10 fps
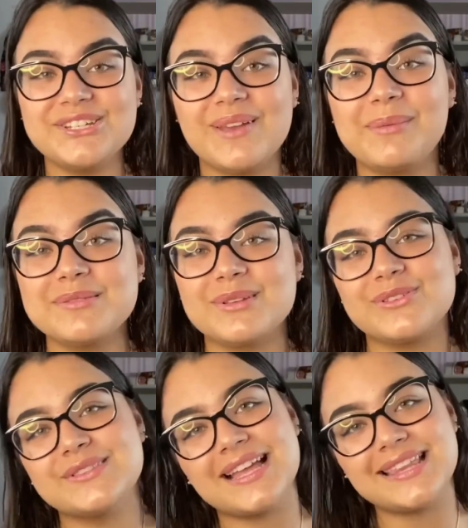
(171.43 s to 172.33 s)
vai para os meus
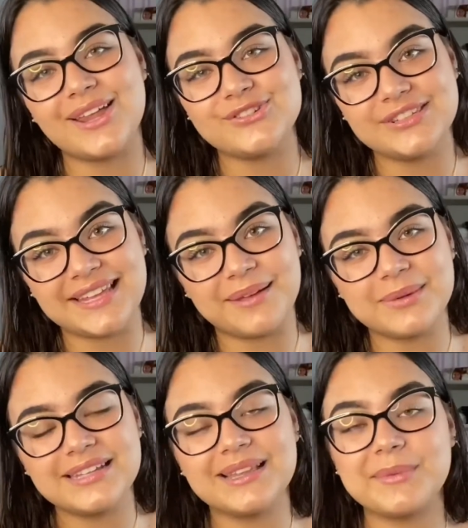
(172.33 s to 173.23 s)
dois cadernos de
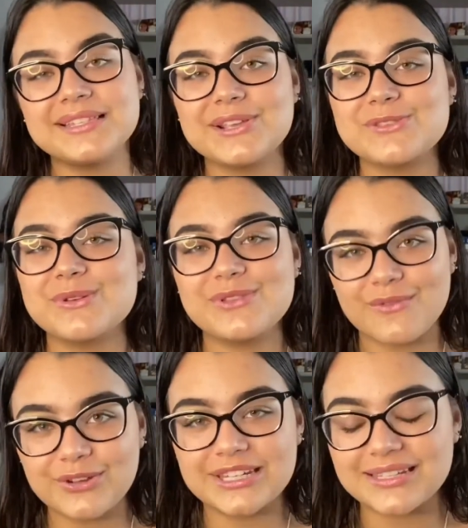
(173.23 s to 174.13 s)
tema, que também são os meus
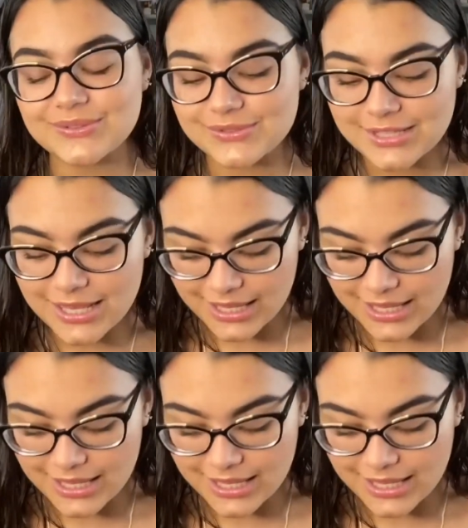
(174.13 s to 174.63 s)
favoritos.